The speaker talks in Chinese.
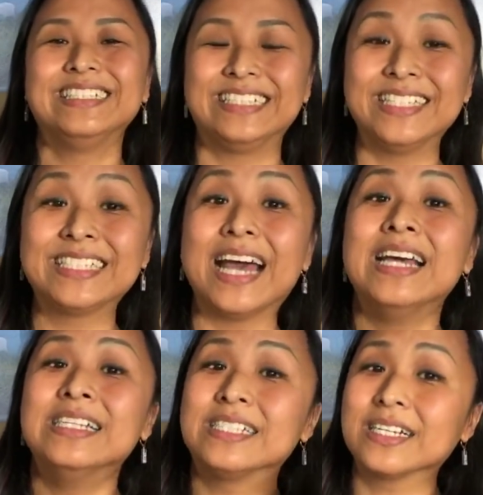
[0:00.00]
现在
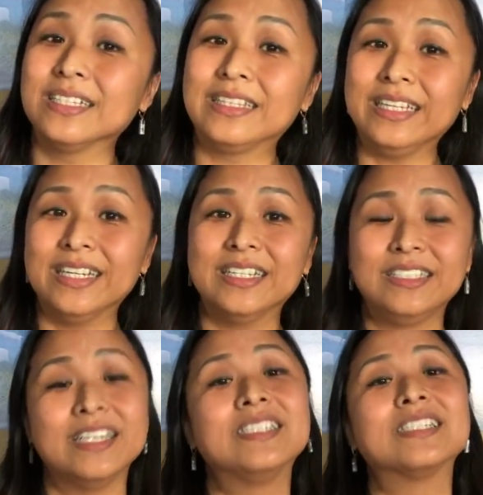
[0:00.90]
这个第二
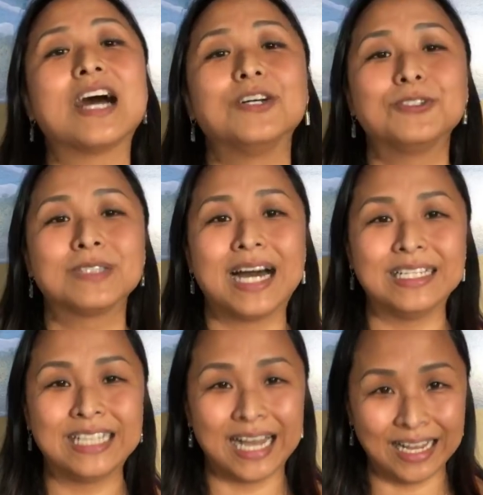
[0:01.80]
节是告诉大
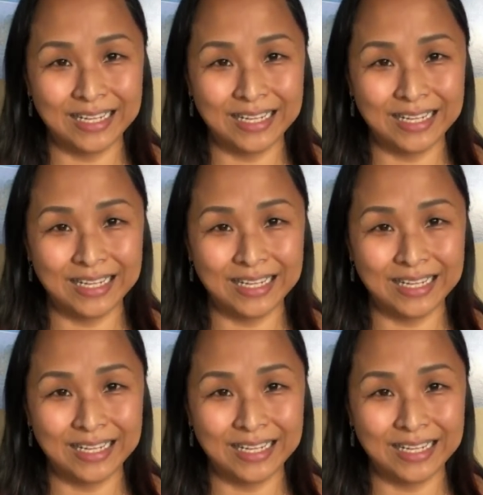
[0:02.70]
家，